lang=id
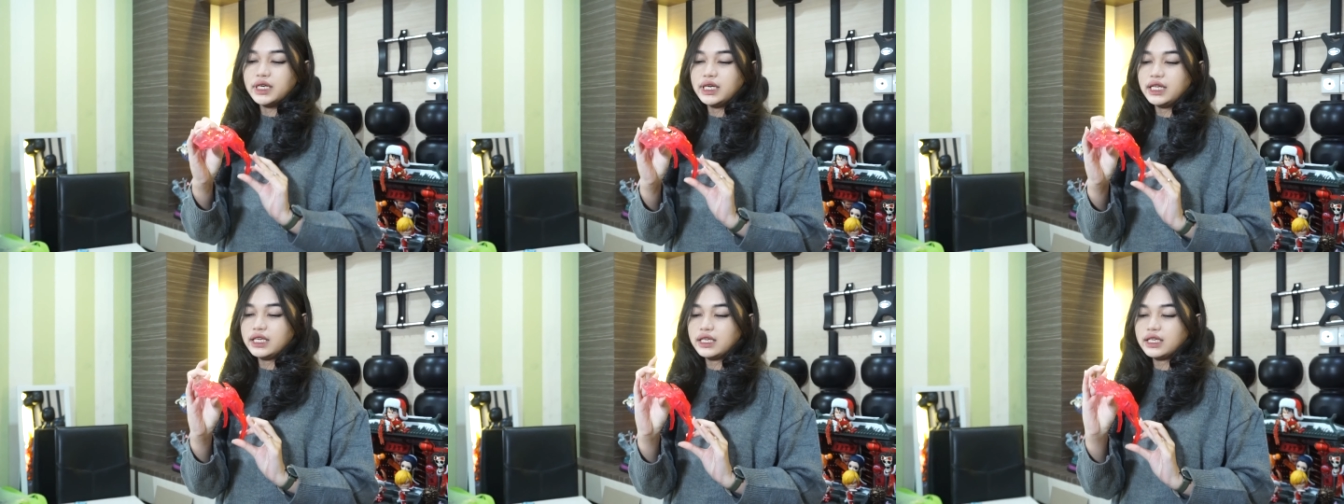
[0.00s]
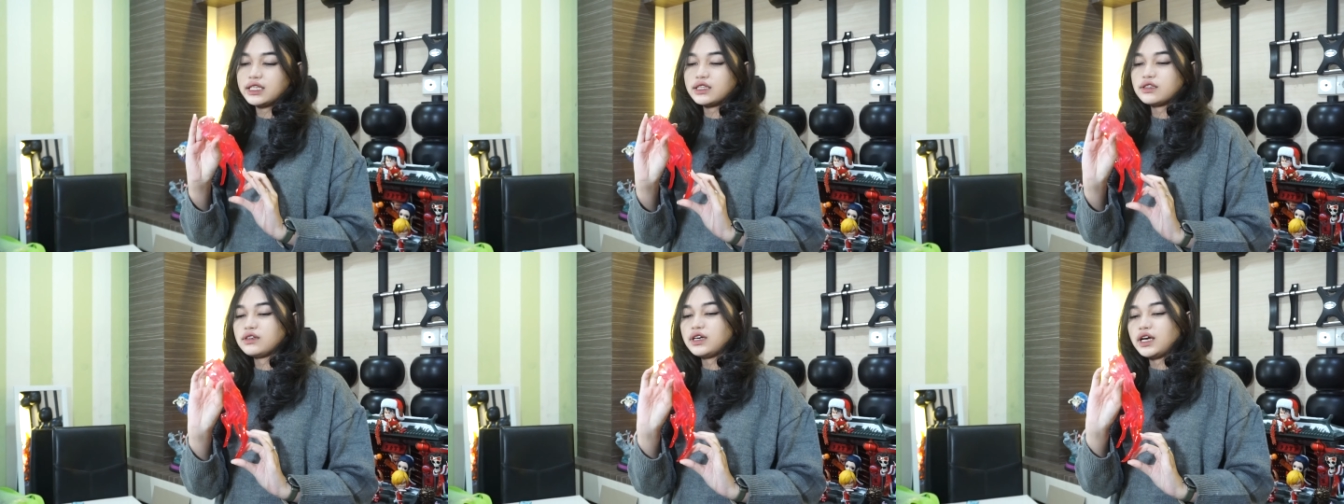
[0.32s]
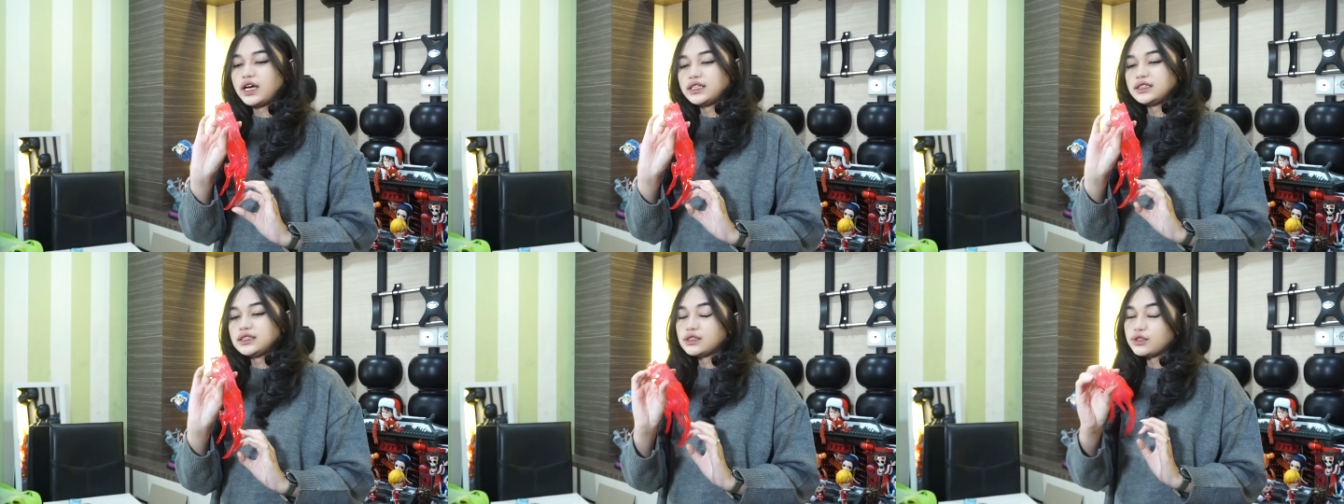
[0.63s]
bening
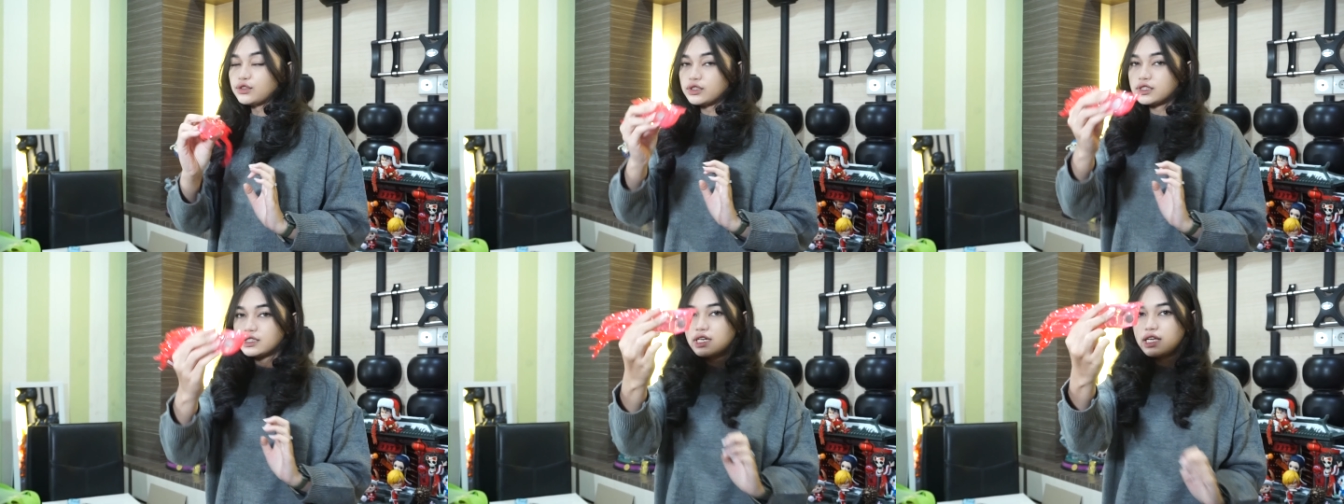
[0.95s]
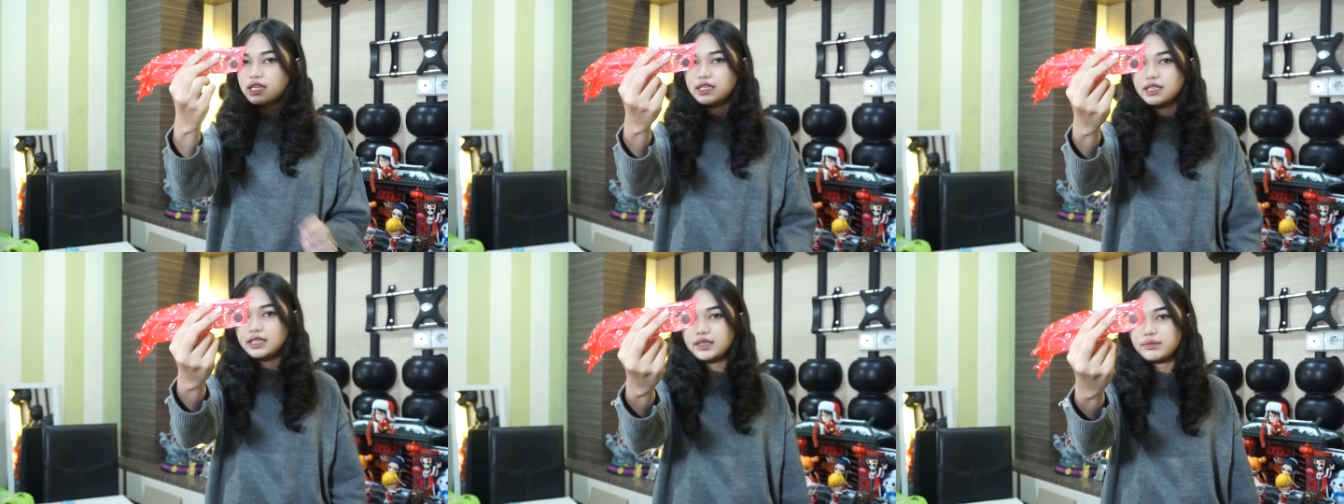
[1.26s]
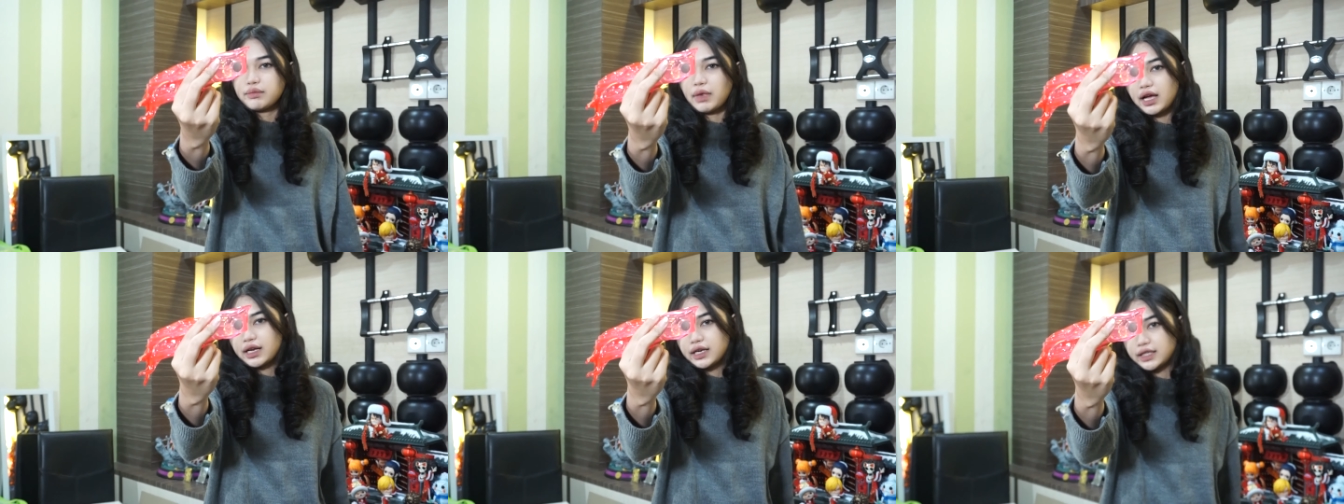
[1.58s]
gitu guys. Terus dan
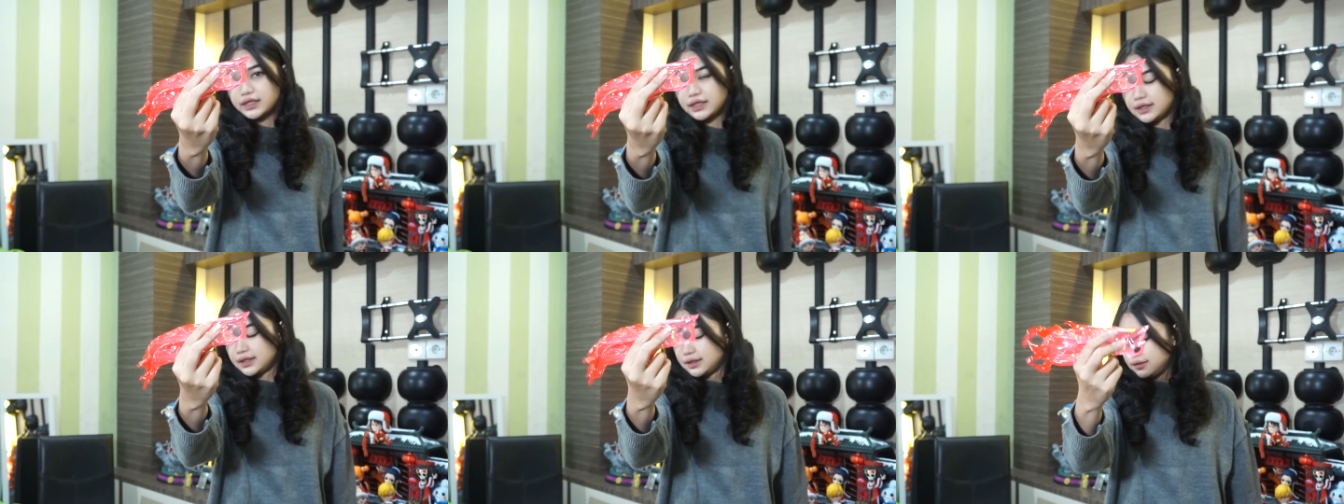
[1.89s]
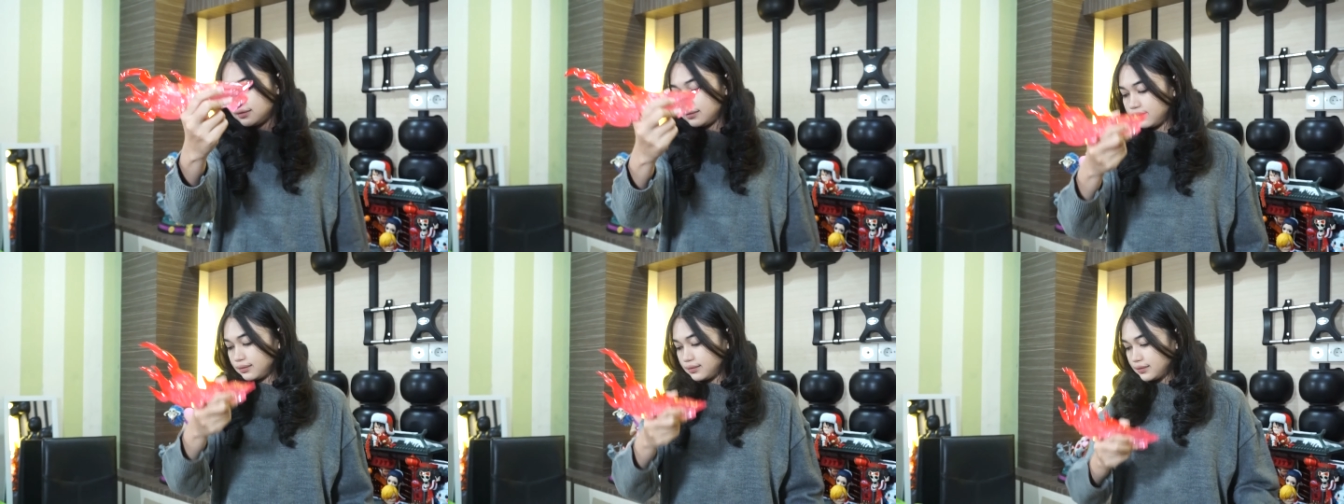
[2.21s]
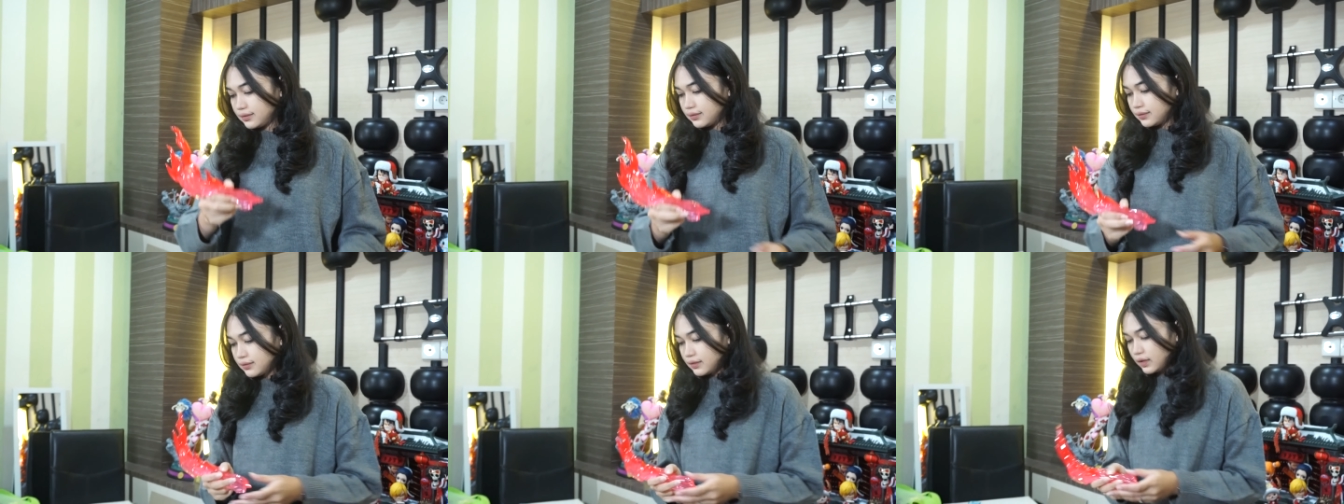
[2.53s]
ini magnet.
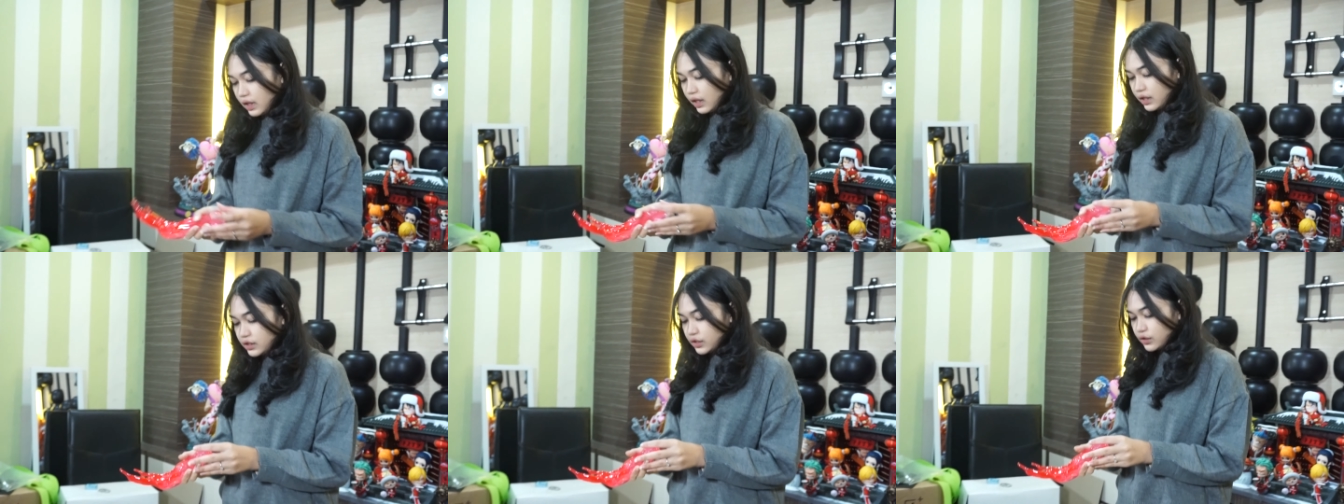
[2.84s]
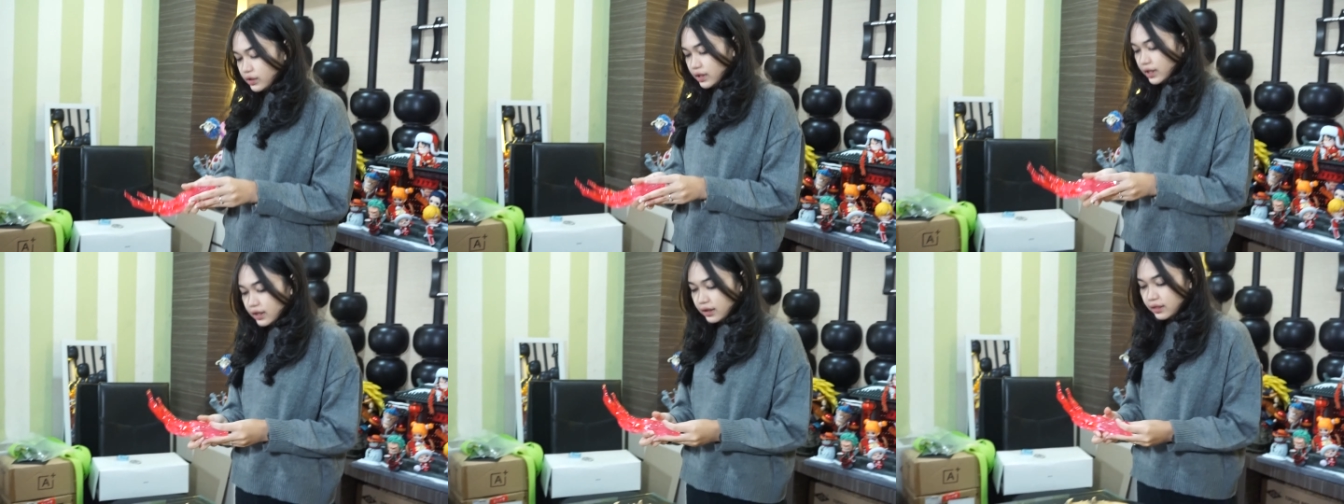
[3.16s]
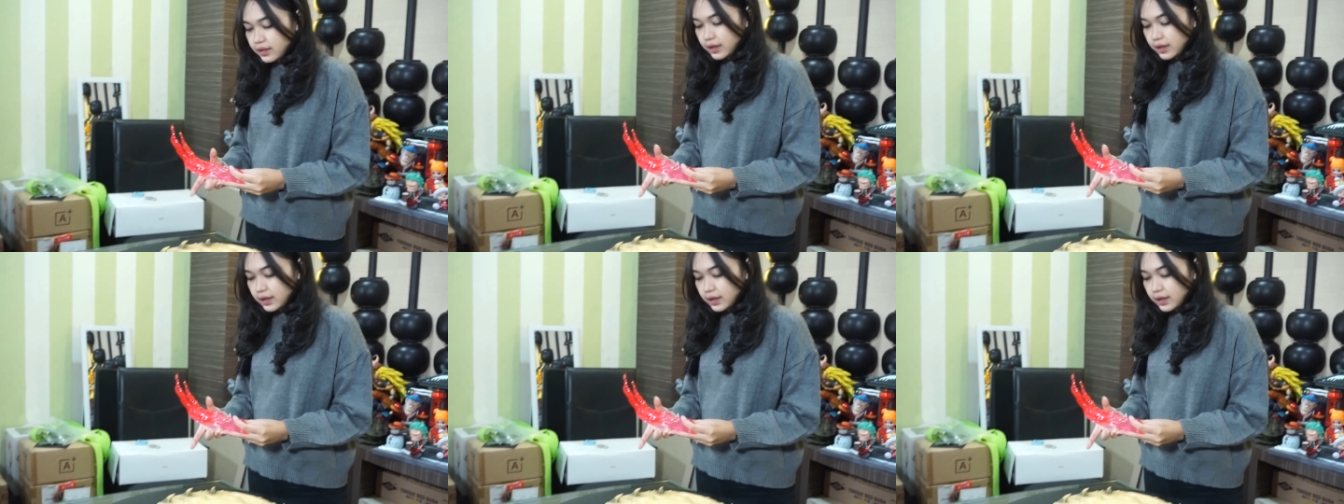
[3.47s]
Langsung